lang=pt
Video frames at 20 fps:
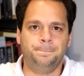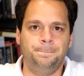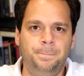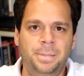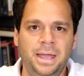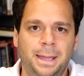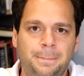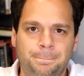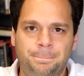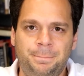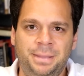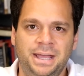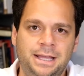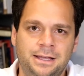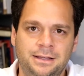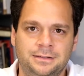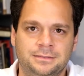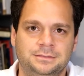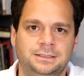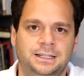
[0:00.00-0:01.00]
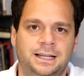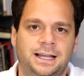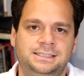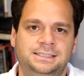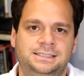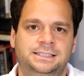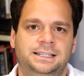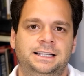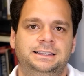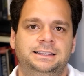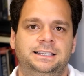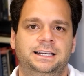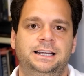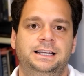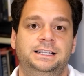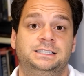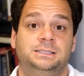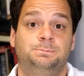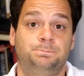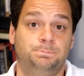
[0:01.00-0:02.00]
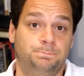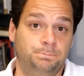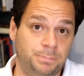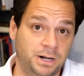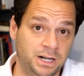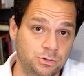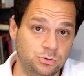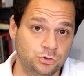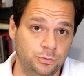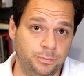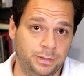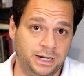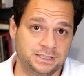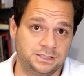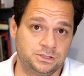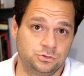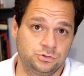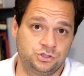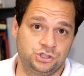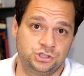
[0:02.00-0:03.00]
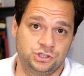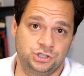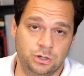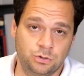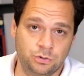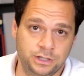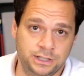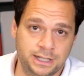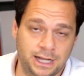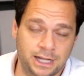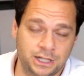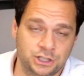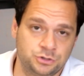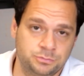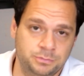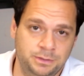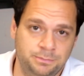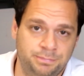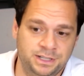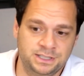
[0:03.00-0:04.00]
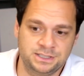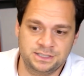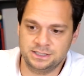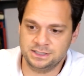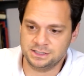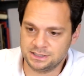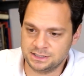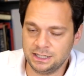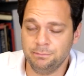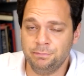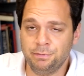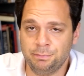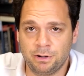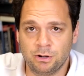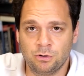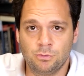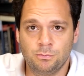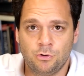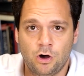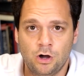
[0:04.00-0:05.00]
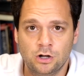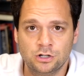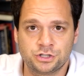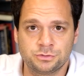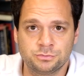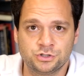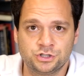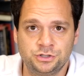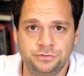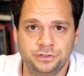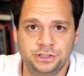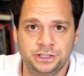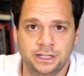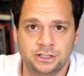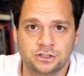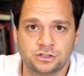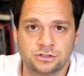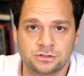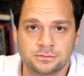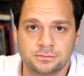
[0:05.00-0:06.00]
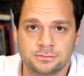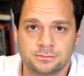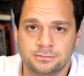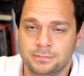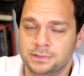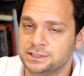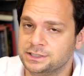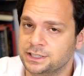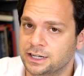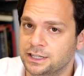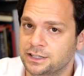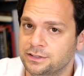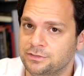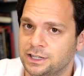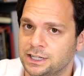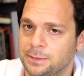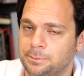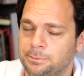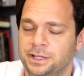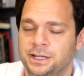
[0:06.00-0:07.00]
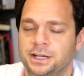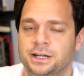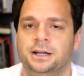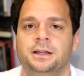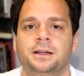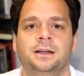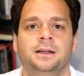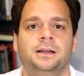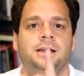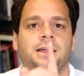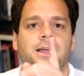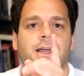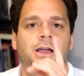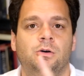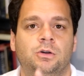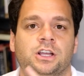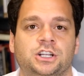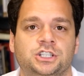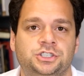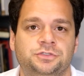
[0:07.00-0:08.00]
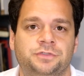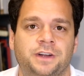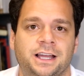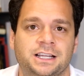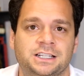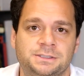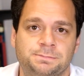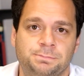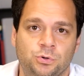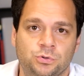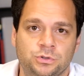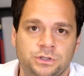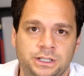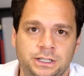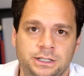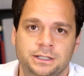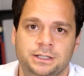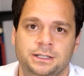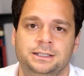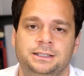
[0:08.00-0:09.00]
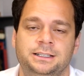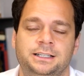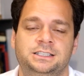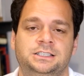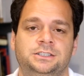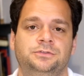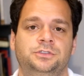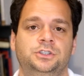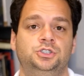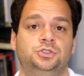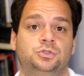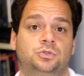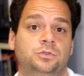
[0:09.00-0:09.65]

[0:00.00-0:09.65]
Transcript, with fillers: BBSE3, Banco do Brasil Seguridade, uma empresa que sempre pagou ótimos dividendos. Mas será que vale a pena? É o que a gente vai responder nesse vídeo.